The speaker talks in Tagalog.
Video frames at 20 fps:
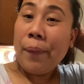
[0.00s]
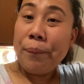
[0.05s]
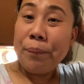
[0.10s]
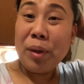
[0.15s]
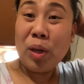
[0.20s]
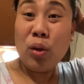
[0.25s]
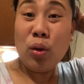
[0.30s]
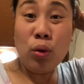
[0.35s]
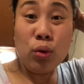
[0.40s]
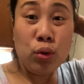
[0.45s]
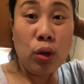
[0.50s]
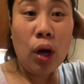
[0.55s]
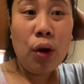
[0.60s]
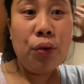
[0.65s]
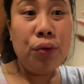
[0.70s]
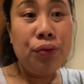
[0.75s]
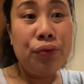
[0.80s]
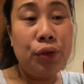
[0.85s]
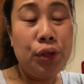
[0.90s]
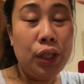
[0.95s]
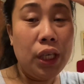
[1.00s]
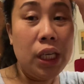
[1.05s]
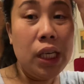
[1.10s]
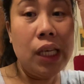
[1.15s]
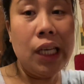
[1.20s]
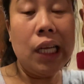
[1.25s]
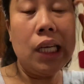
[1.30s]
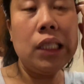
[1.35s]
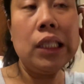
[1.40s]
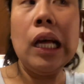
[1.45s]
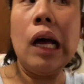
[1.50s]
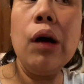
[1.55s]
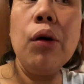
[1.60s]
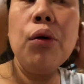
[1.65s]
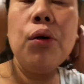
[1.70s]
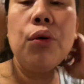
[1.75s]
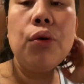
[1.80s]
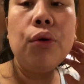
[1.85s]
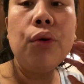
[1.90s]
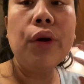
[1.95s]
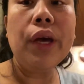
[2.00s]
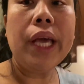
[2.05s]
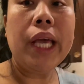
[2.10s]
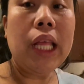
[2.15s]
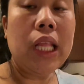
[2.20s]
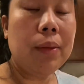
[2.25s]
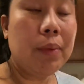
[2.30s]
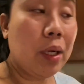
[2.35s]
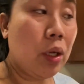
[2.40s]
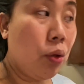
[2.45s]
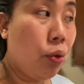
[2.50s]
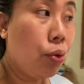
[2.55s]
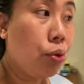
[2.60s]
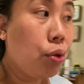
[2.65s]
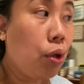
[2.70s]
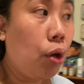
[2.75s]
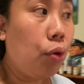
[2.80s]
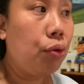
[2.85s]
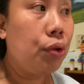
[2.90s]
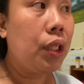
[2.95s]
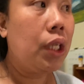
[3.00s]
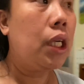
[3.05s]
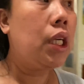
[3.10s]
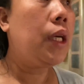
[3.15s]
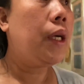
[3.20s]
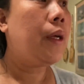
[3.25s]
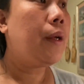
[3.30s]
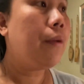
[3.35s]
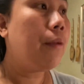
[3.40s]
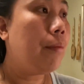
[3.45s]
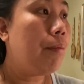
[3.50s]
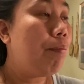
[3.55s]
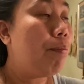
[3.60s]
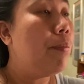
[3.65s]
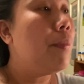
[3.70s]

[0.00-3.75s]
magluluto ako for dinner ng asawa ko and magluluto ako ng